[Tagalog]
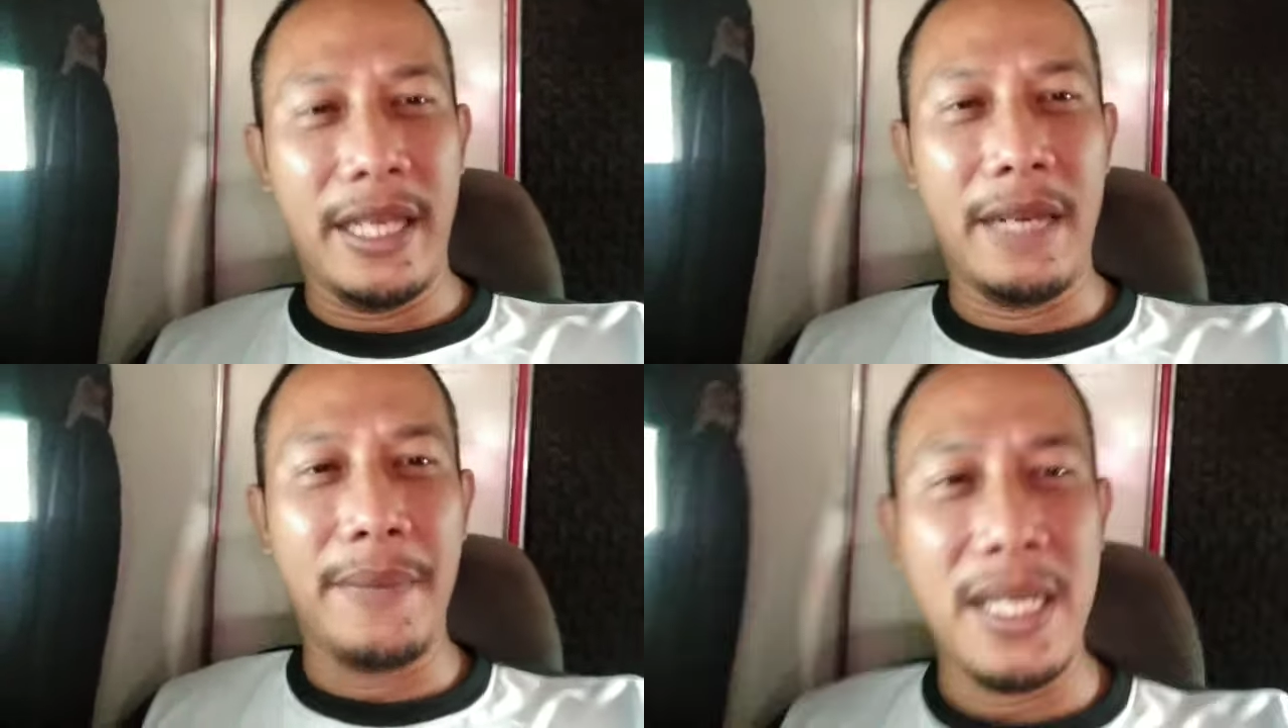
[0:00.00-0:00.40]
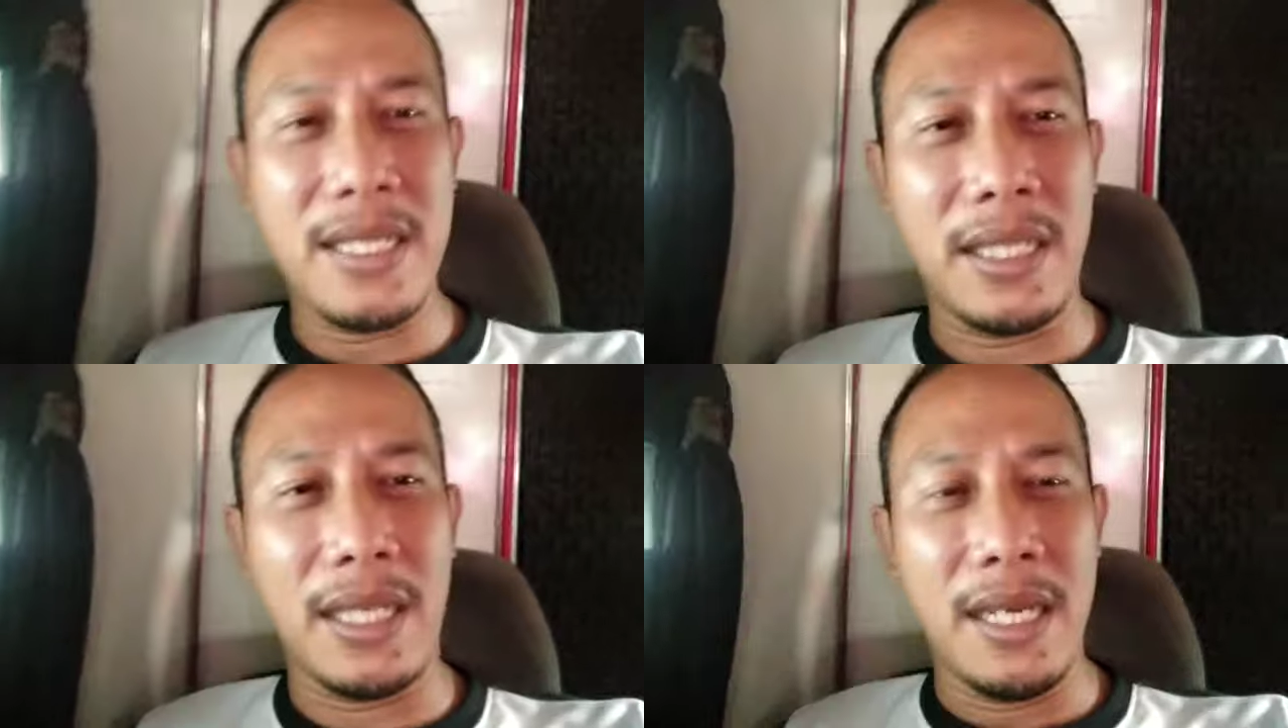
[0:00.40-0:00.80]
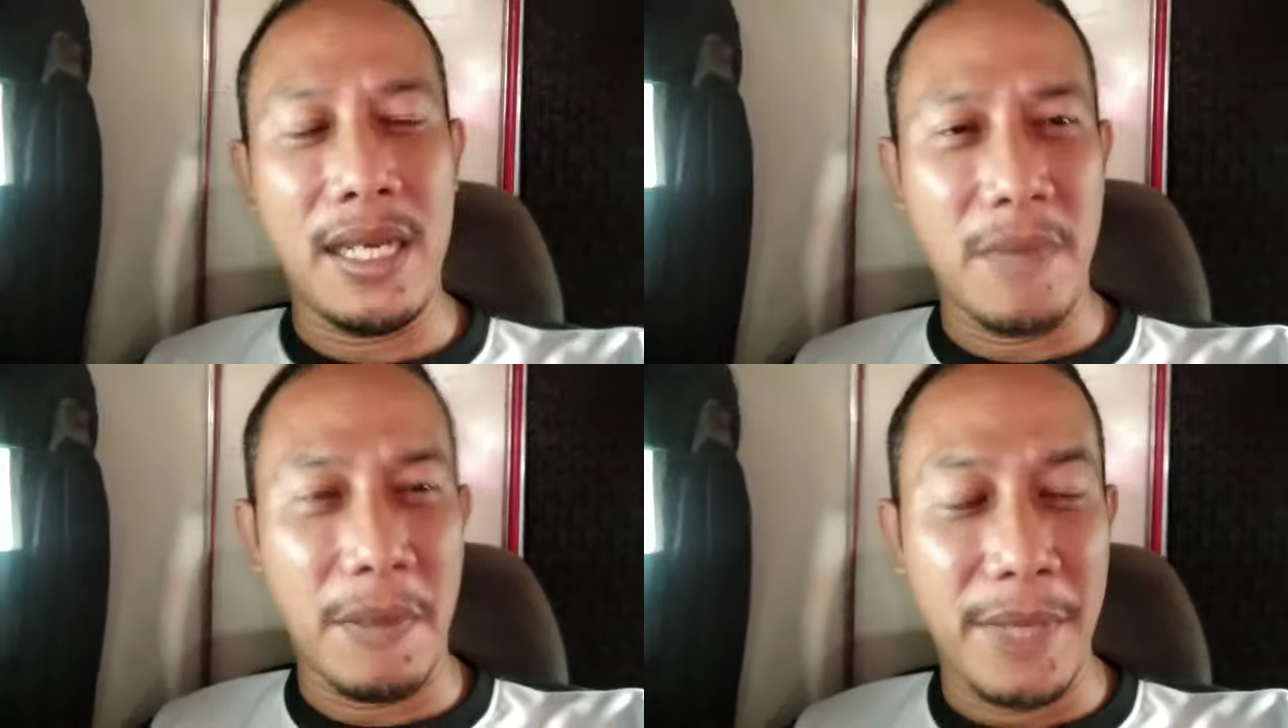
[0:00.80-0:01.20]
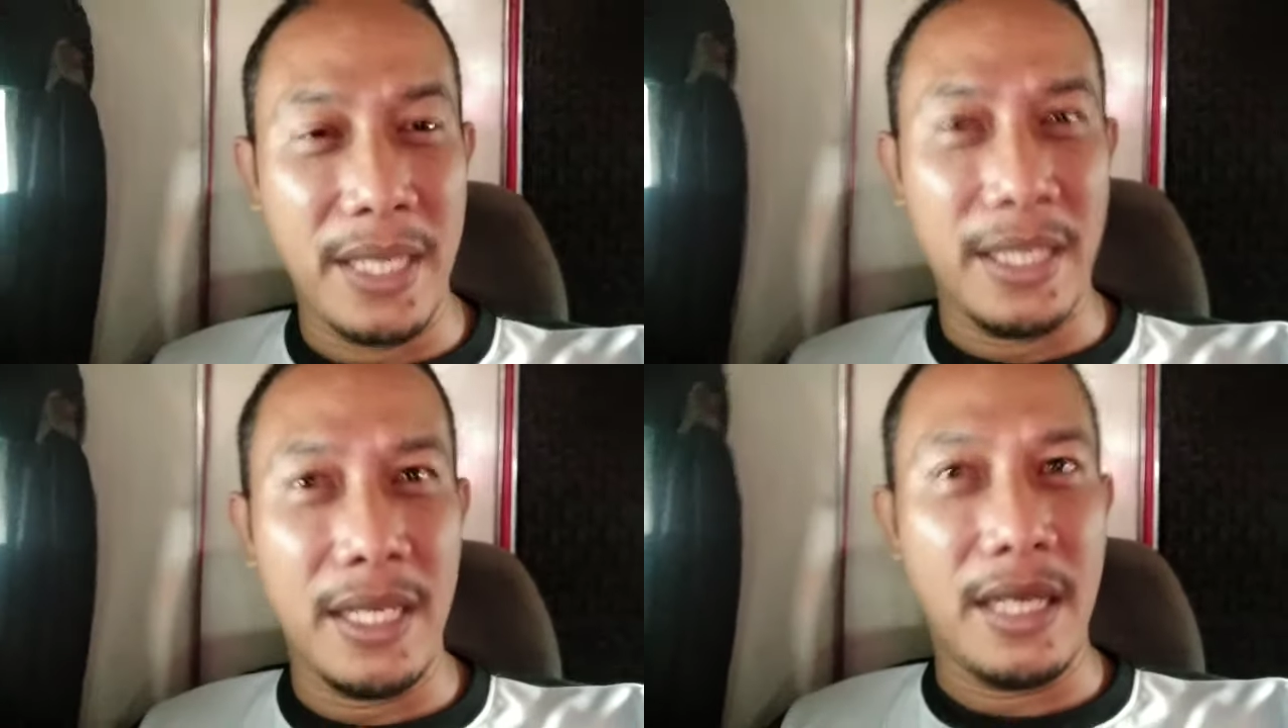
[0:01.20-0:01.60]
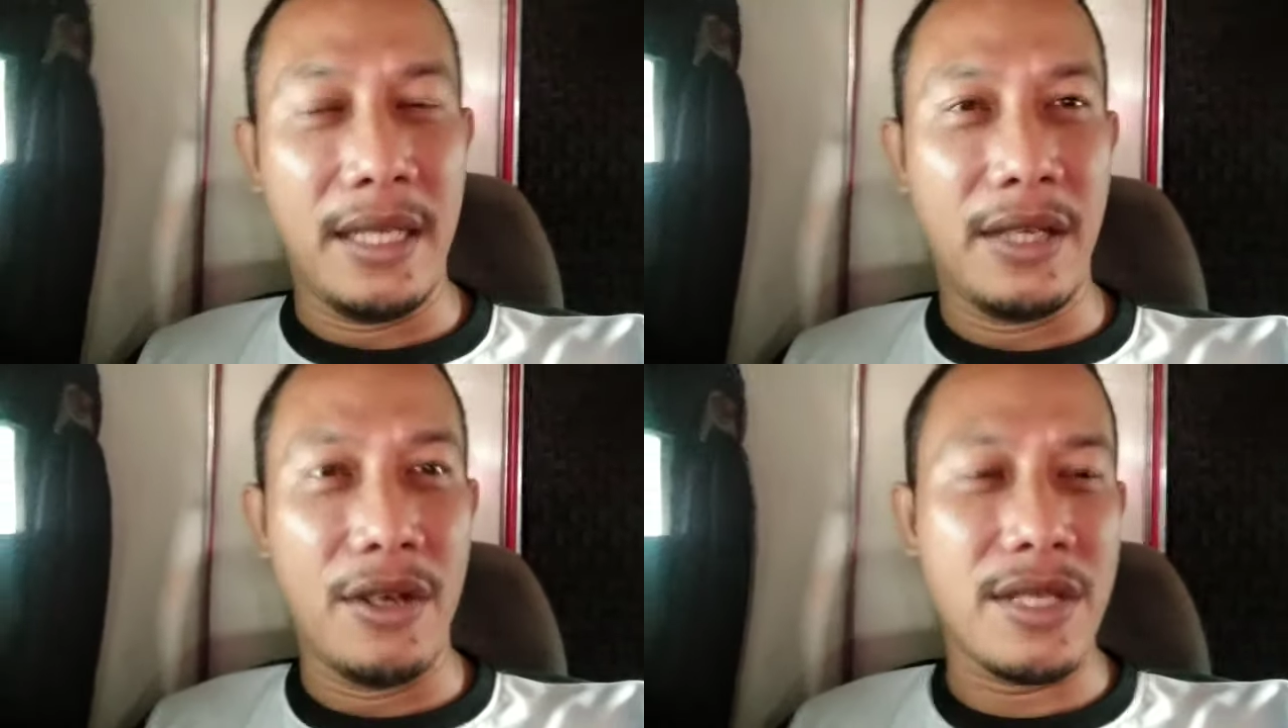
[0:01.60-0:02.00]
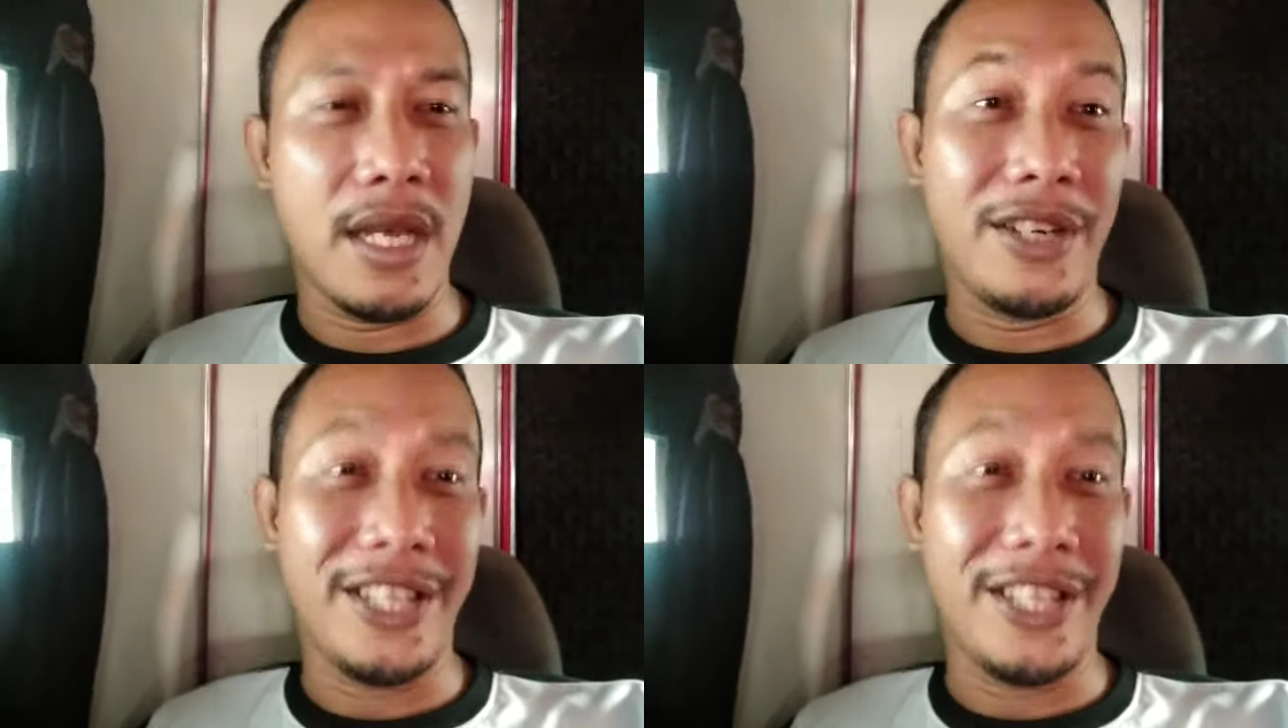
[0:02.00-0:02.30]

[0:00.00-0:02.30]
ilabi na sa taga Mabinay uh, Negros sa